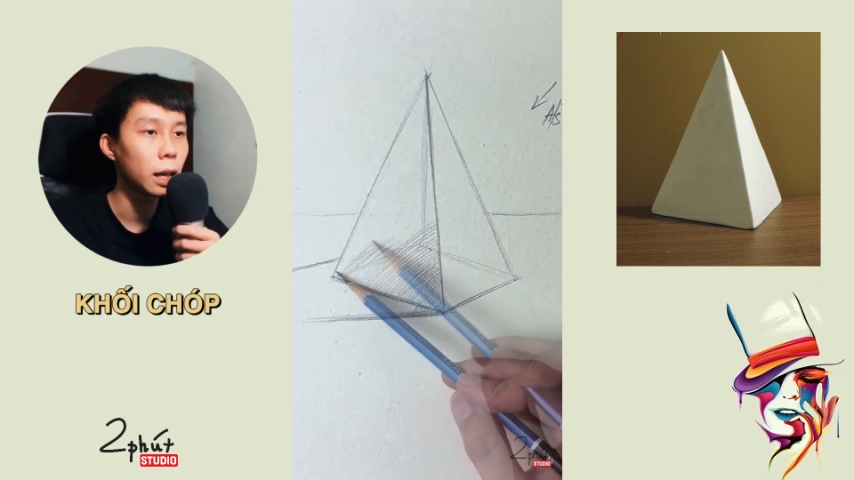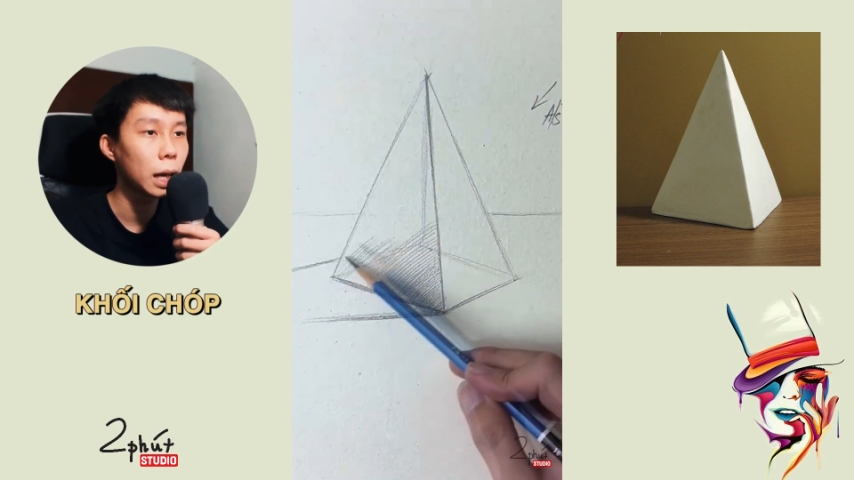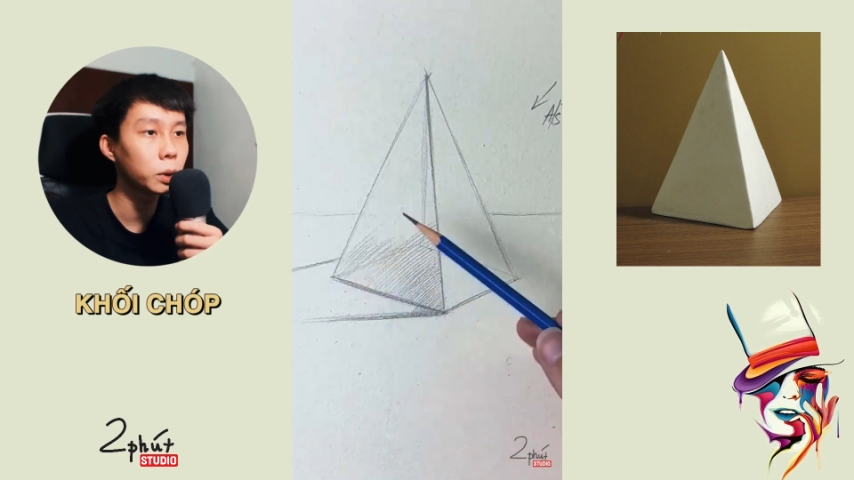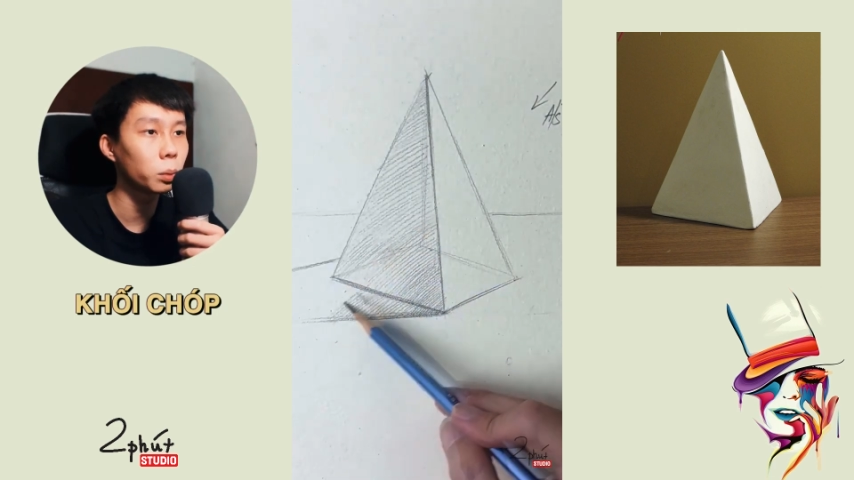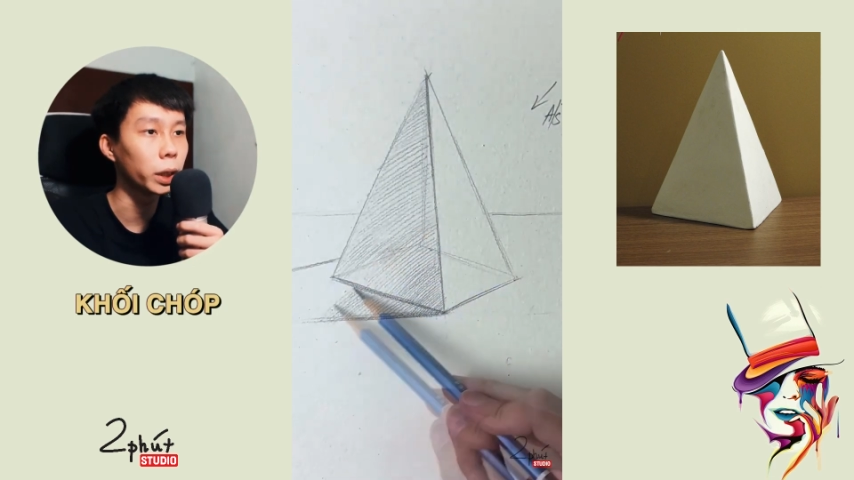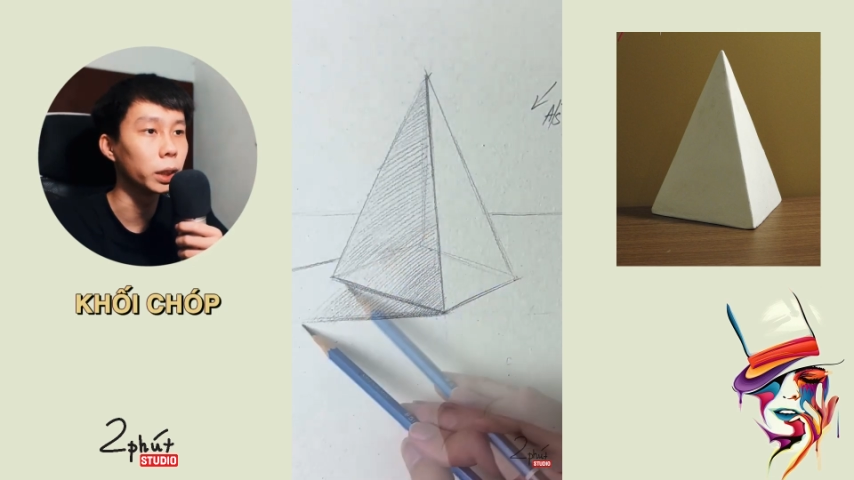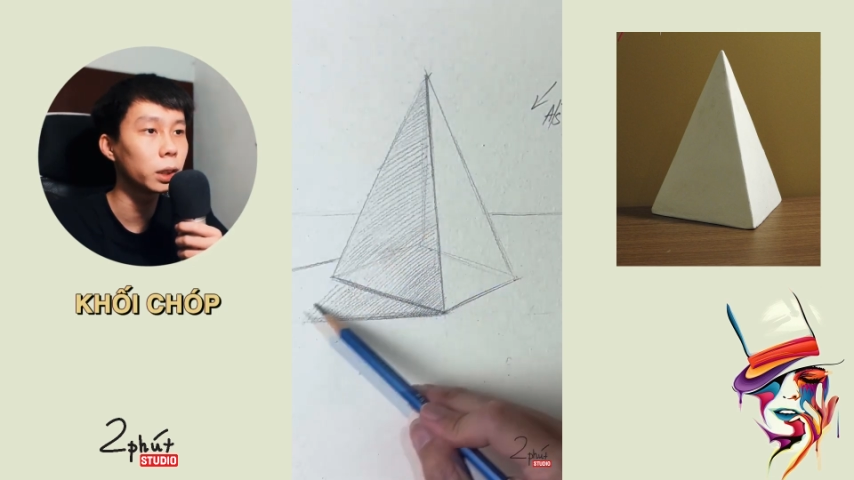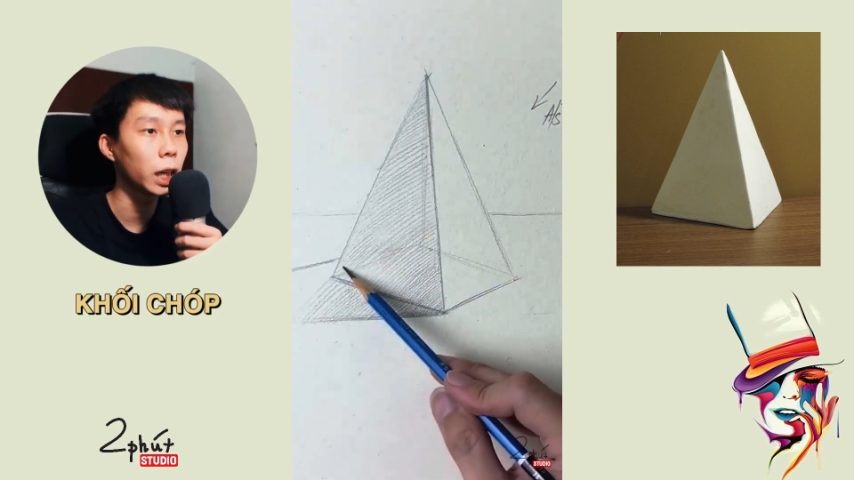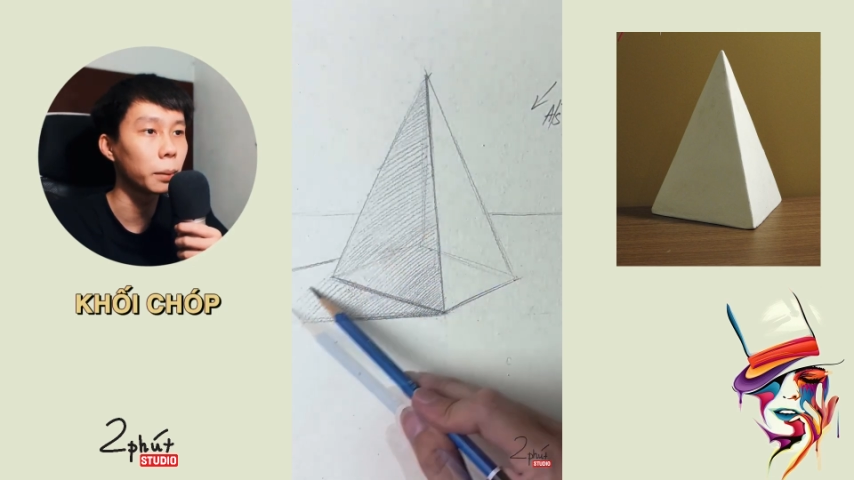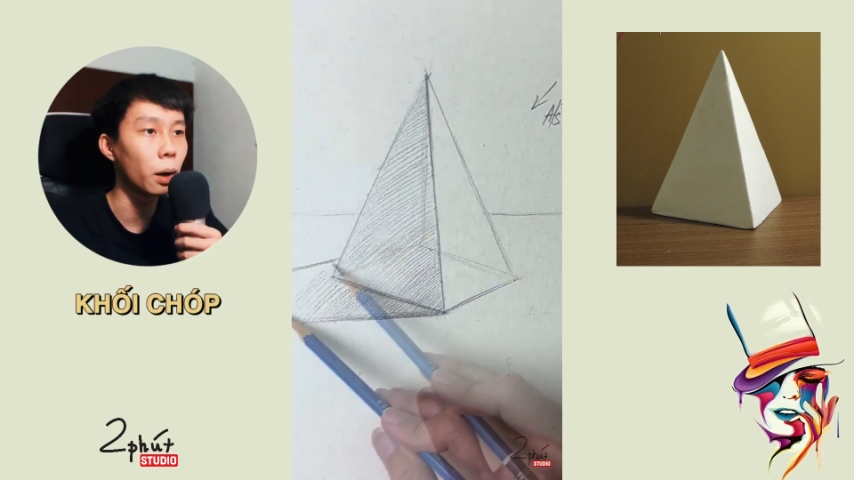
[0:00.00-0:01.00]
áp dụng kiến
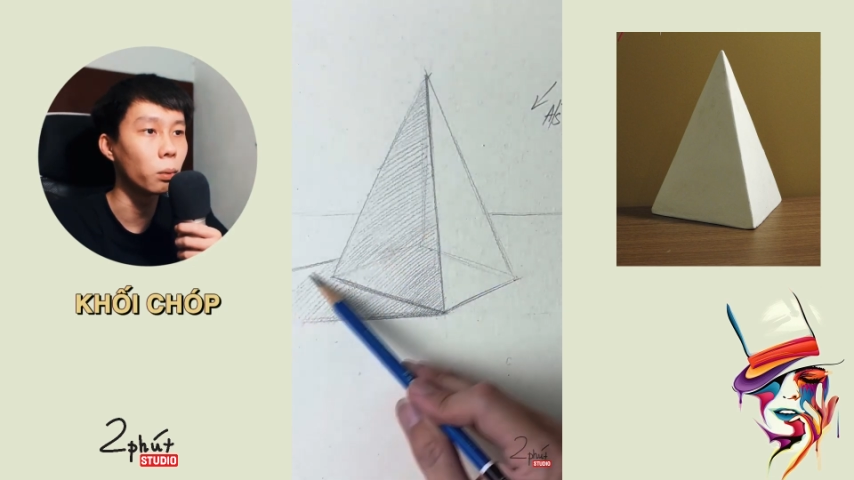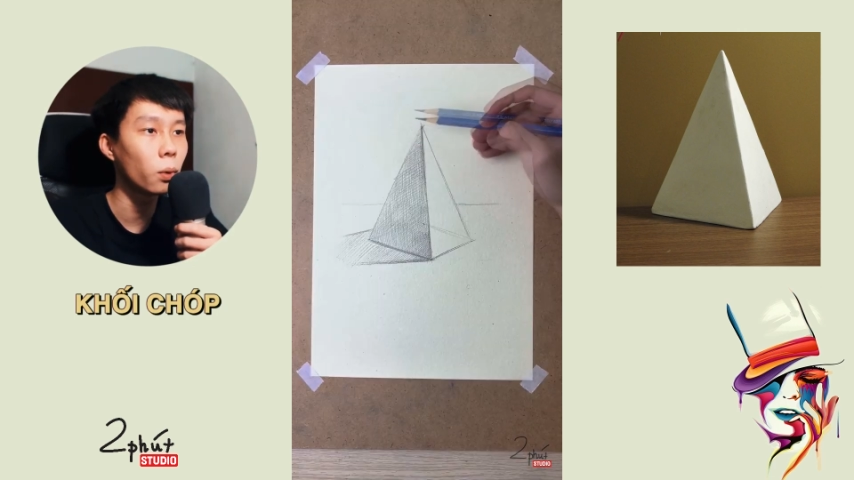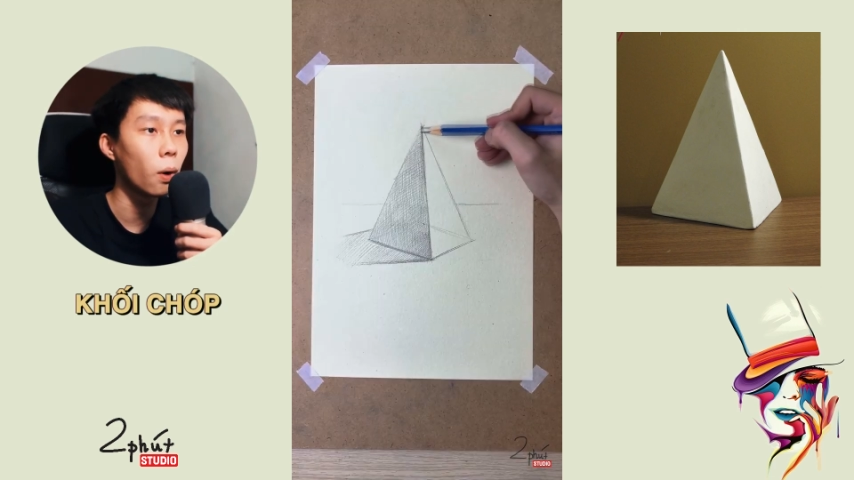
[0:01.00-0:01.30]
thức đánh bóng của